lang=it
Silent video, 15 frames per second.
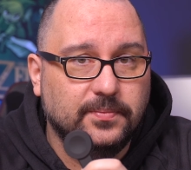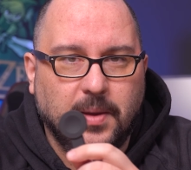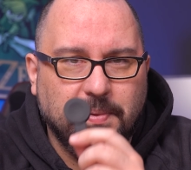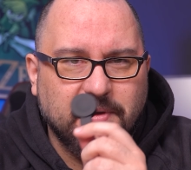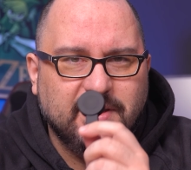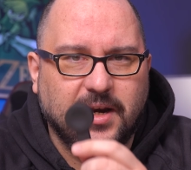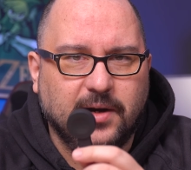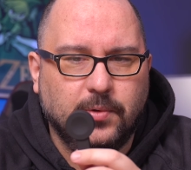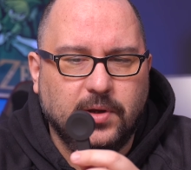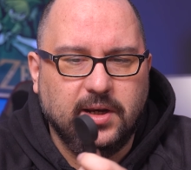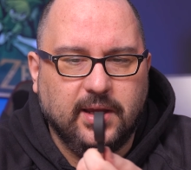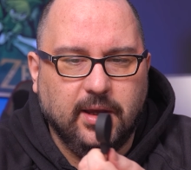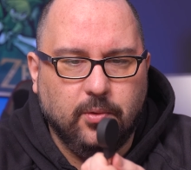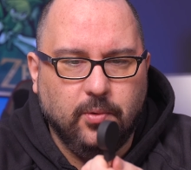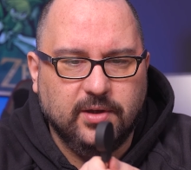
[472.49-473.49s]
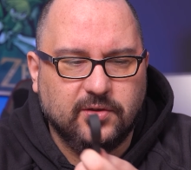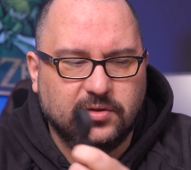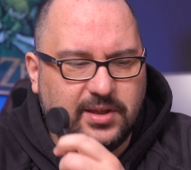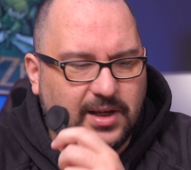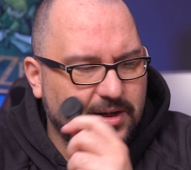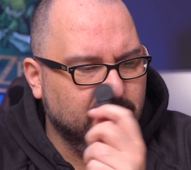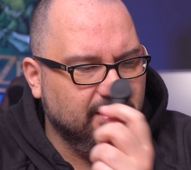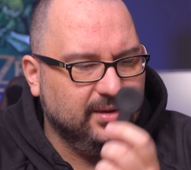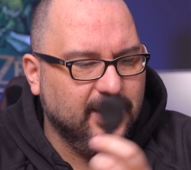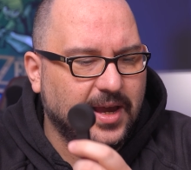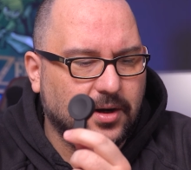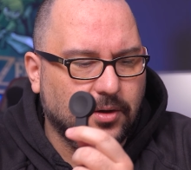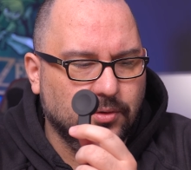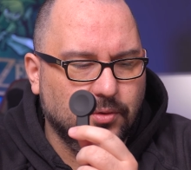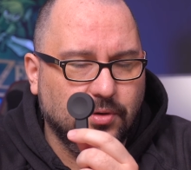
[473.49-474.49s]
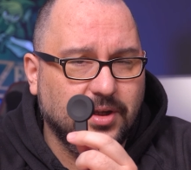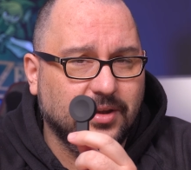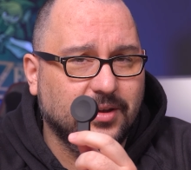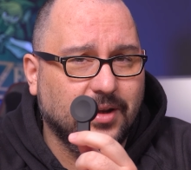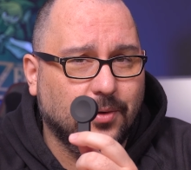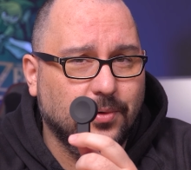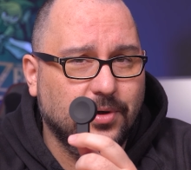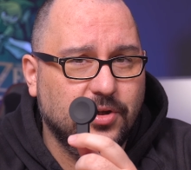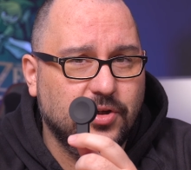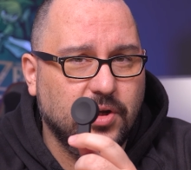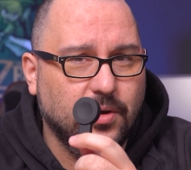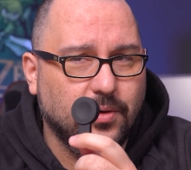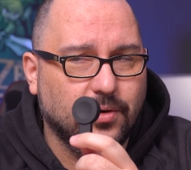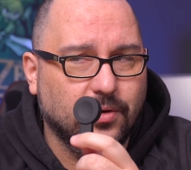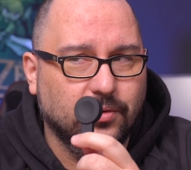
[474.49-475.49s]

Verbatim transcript: E pensare quindi che questo sia all'interno di un kit da 15 euro